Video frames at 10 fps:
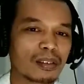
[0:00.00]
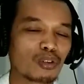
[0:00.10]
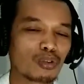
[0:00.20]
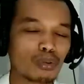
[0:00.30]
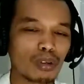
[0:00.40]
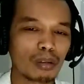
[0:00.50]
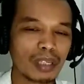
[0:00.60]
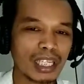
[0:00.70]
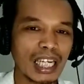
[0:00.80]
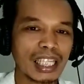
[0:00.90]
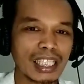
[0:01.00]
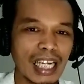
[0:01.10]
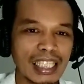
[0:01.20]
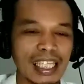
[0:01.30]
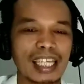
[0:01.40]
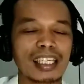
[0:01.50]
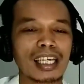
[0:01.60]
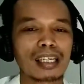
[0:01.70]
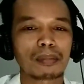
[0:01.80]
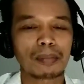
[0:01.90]
justru lebih kelihatan jelas. Nah ini
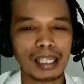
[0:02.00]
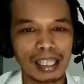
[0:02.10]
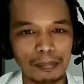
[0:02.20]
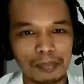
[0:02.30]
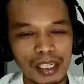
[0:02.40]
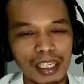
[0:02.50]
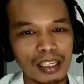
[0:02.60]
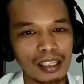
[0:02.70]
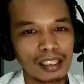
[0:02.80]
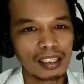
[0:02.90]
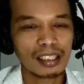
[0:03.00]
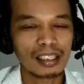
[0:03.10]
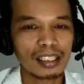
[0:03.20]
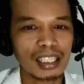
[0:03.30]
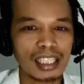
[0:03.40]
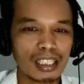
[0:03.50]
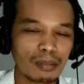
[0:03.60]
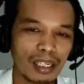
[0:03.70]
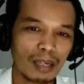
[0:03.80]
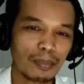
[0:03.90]
kan lebih mantap. Jadi eh, kita
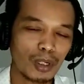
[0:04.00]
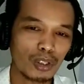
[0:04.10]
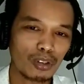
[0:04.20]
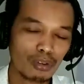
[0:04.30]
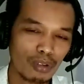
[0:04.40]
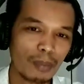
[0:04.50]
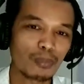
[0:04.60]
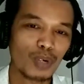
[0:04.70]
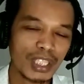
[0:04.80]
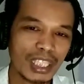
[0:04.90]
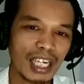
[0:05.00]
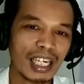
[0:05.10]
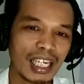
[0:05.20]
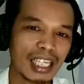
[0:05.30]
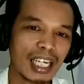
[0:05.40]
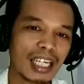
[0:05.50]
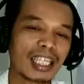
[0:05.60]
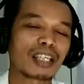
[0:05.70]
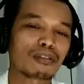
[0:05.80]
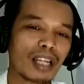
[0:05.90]
sebagai penonton juga puas ya, karena
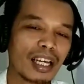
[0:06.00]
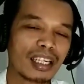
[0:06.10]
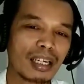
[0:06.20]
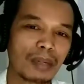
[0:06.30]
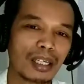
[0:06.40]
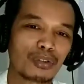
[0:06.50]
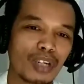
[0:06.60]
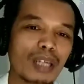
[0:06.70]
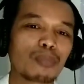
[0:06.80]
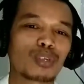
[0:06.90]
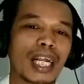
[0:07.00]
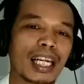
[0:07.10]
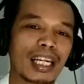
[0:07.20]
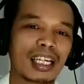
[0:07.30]
ya itulah namanya juga hiburan.